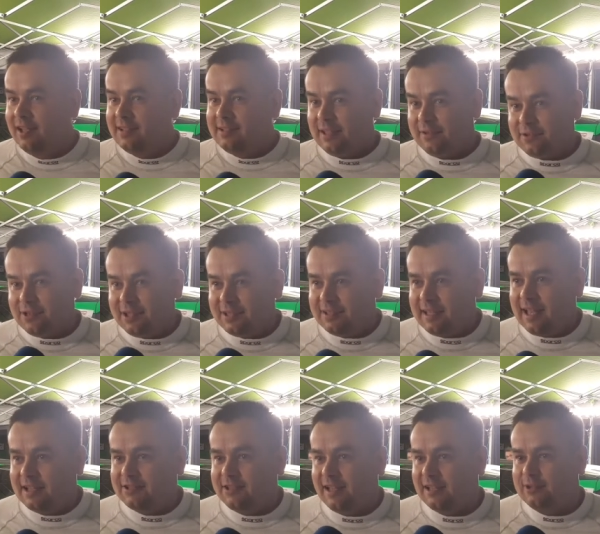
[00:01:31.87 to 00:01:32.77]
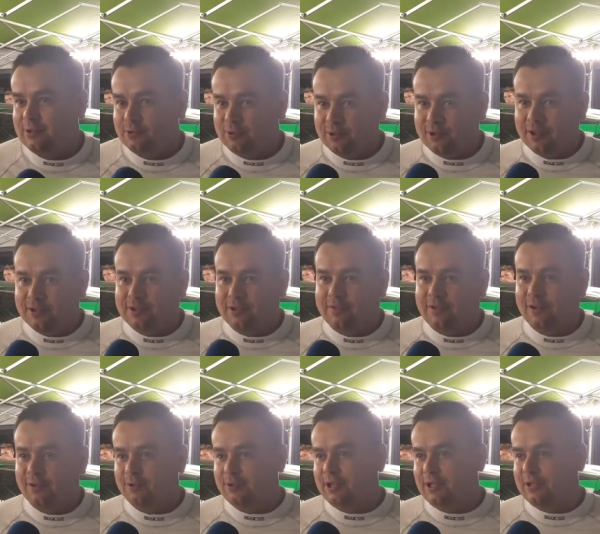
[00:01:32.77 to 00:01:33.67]
Zawsze jest tak, że jak są trudniejsze
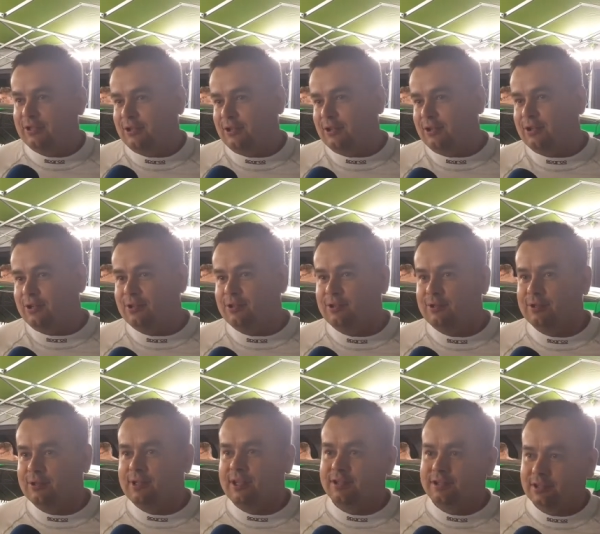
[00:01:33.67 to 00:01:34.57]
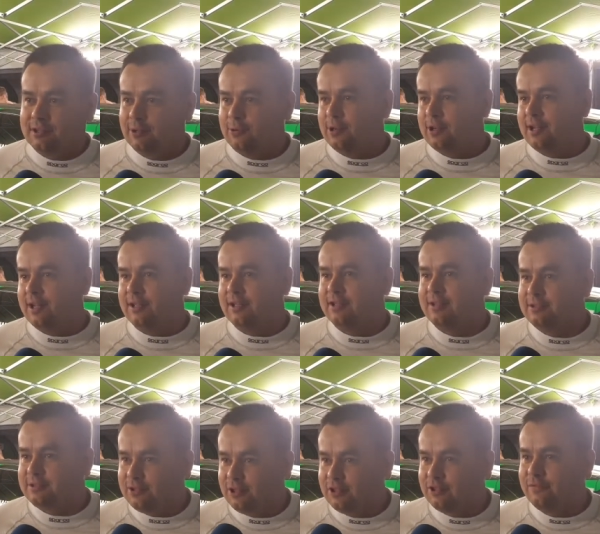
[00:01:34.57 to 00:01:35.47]
warunki, to każda załoga
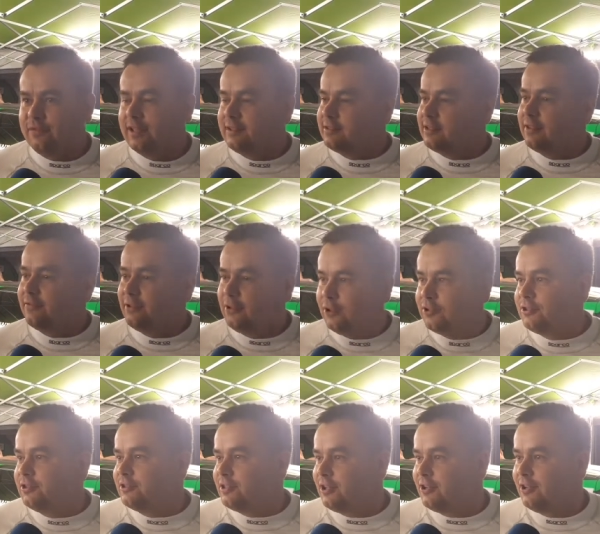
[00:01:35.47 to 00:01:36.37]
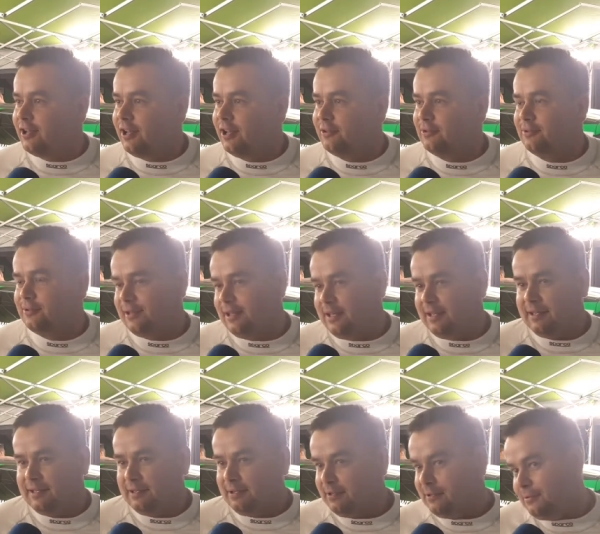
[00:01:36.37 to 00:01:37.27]
coś więcej wynosi z tego rajdu,
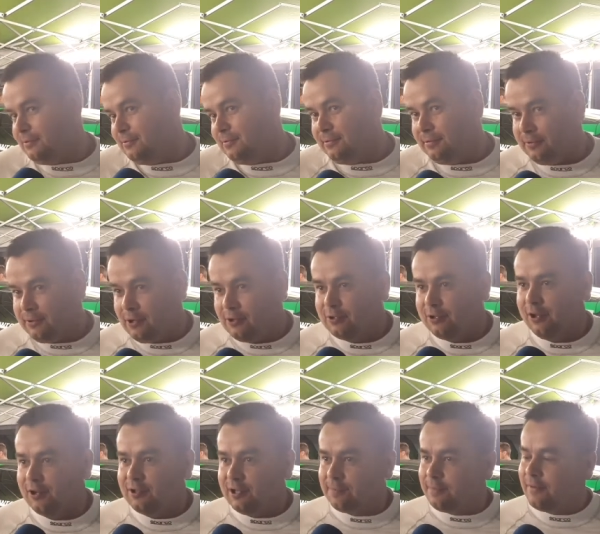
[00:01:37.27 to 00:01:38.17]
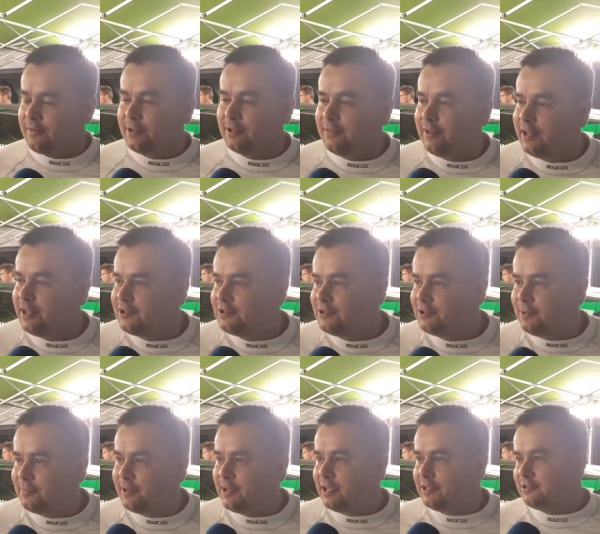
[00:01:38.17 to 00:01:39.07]
tak? No, kontrolnie pewnie dwa deszcze
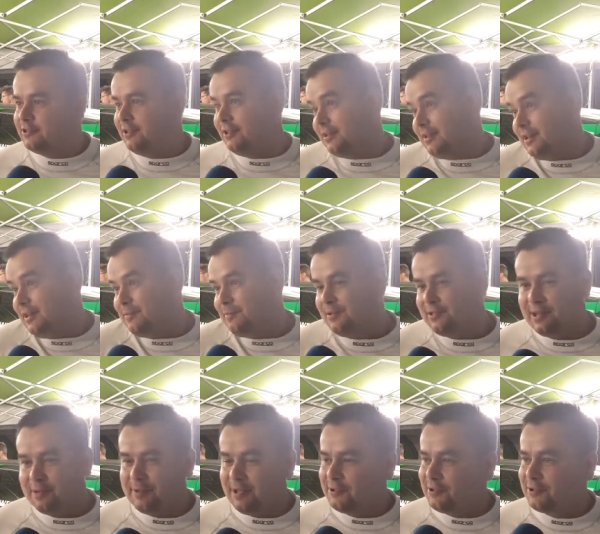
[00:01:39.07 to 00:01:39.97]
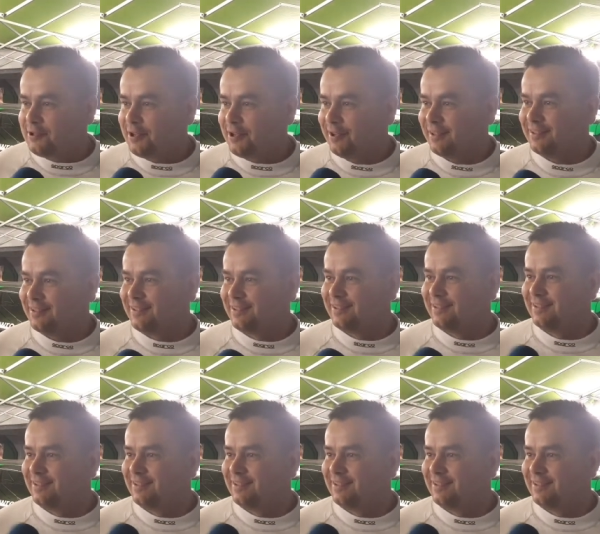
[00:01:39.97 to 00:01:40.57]
do bagażnika i będziemy na to czekać.